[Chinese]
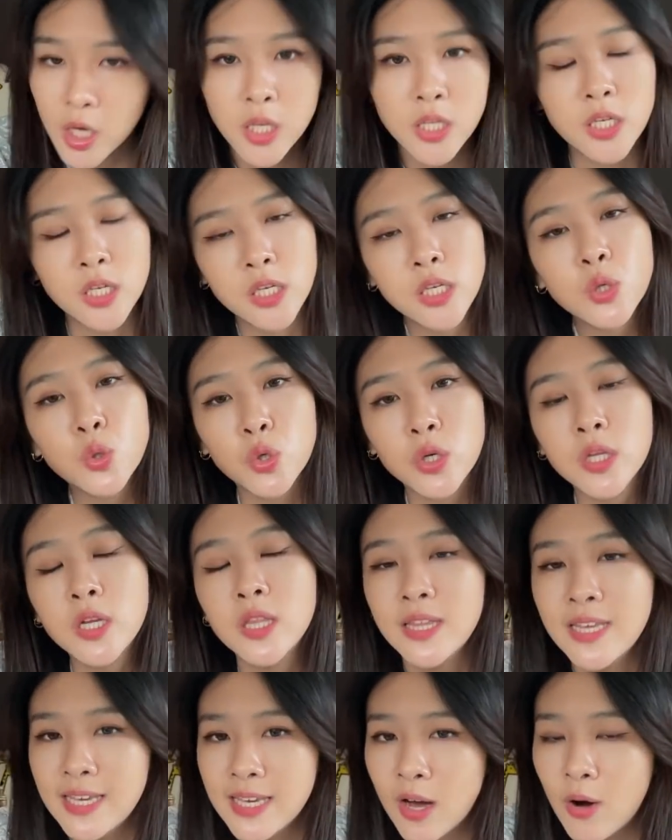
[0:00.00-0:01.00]
只是觉得
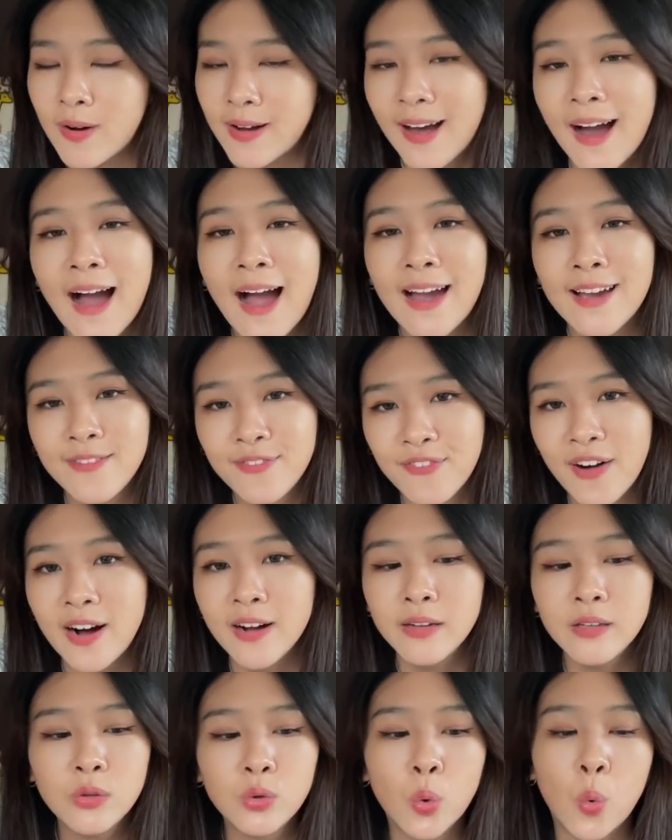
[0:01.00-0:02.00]
你要开
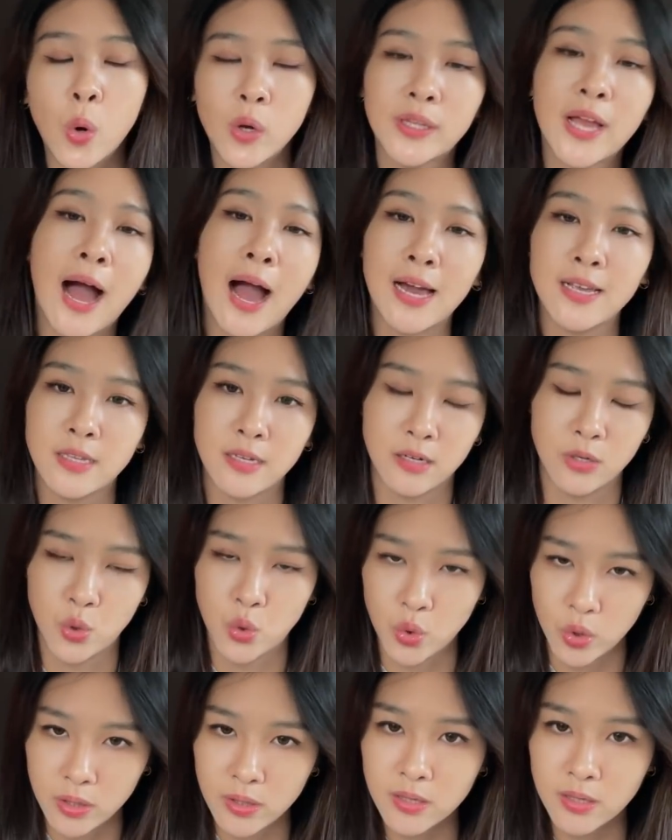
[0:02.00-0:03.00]
放堕胎这个
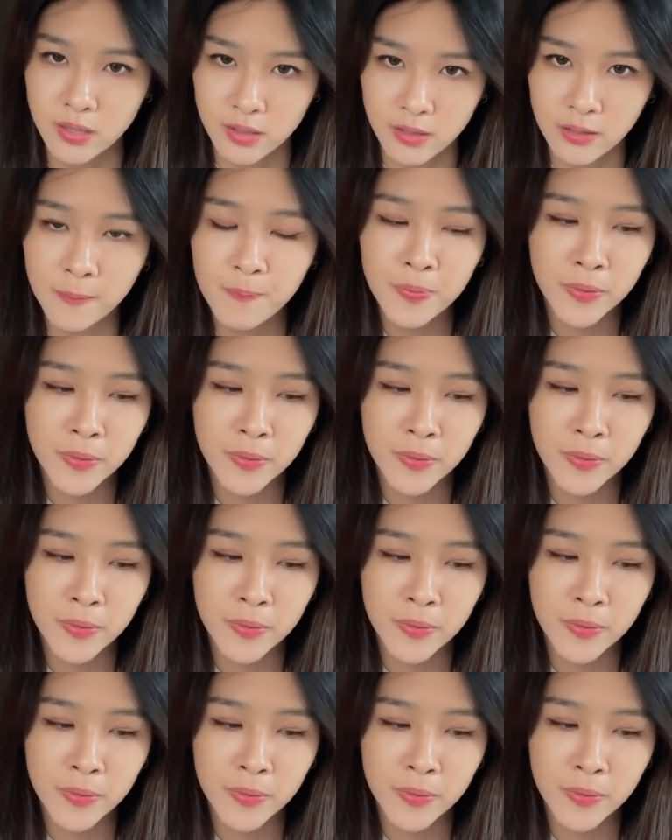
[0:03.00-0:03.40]
选择，